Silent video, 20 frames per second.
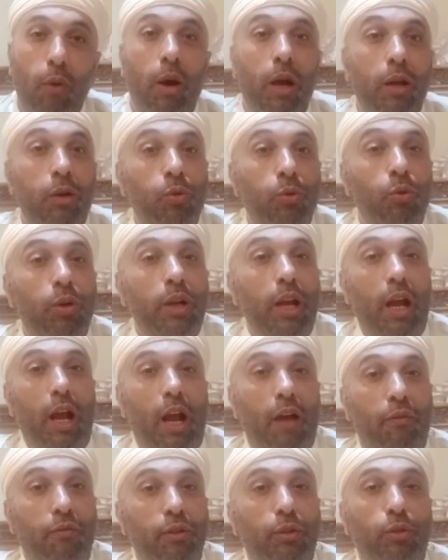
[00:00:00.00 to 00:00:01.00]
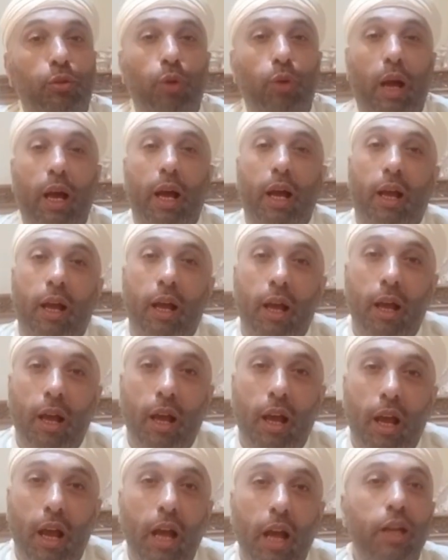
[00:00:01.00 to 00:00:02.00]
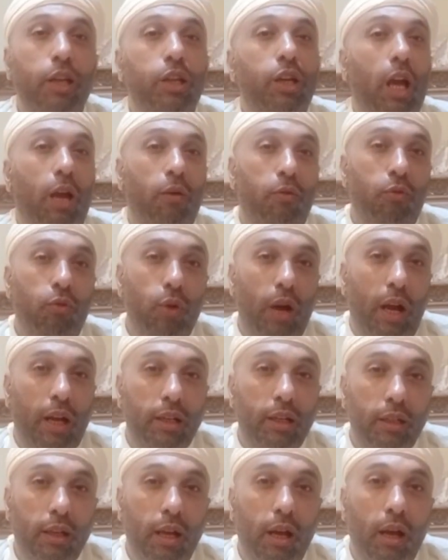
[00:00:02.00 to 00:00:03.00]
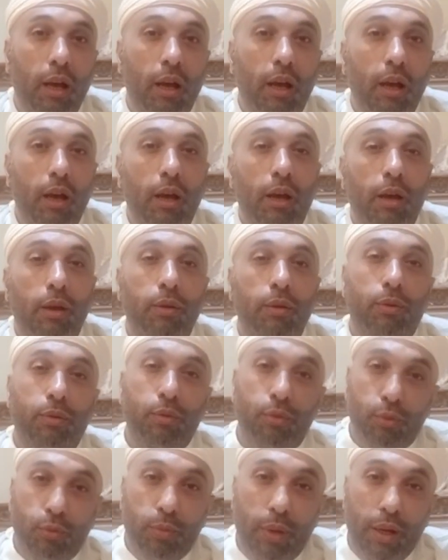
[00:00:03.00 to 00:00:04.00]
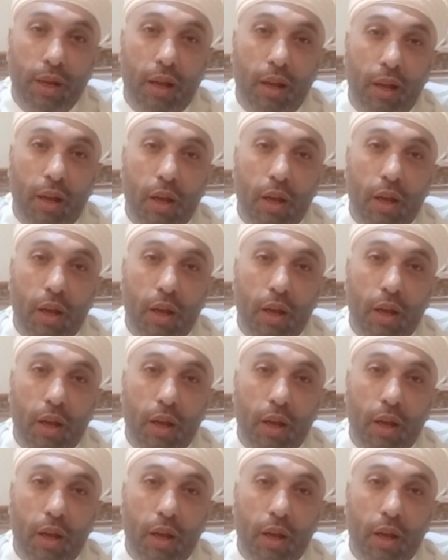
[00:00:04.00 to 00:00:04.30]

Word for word: وأن نلح في الدعاء أن يعفو عنا ذنوبنا